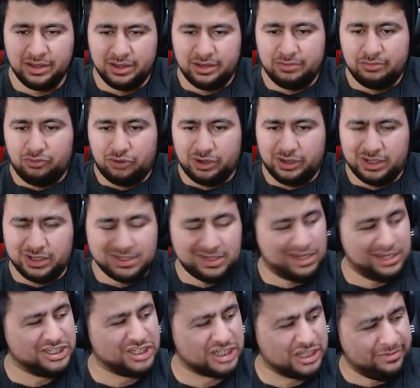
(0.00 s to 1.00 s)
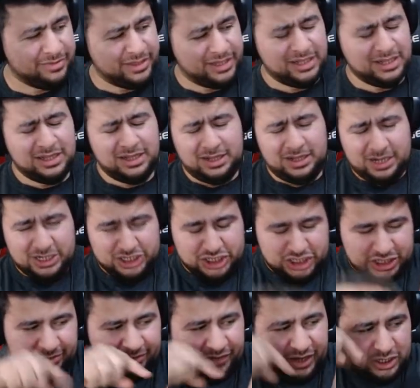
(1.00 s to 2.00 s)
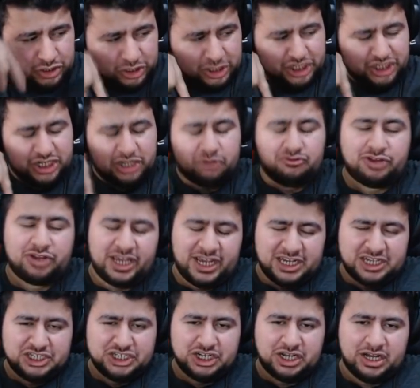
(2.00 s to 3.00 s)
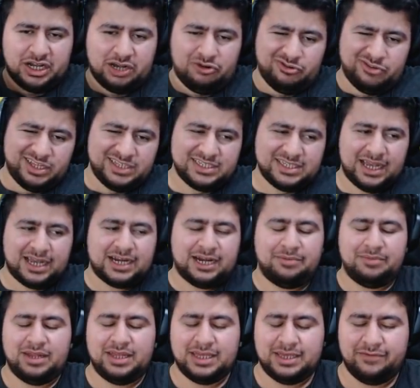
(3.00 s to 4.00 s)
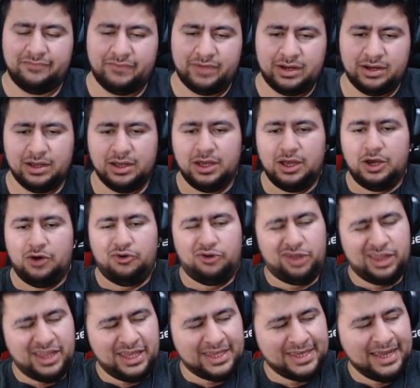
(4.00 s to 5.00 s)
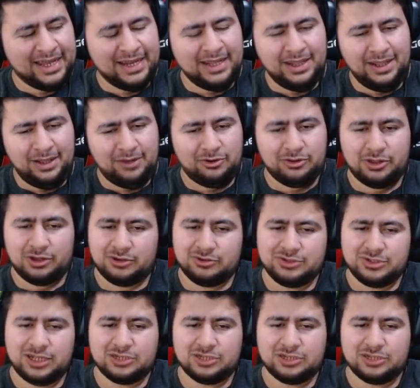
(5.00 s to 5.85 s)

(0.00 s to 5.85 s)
Bu arada açıklama değil, açıklama var ya şu aşağıda. Oraya geçin kanka. Orada Instagram linkim var. Oraya gelin. Orada güzel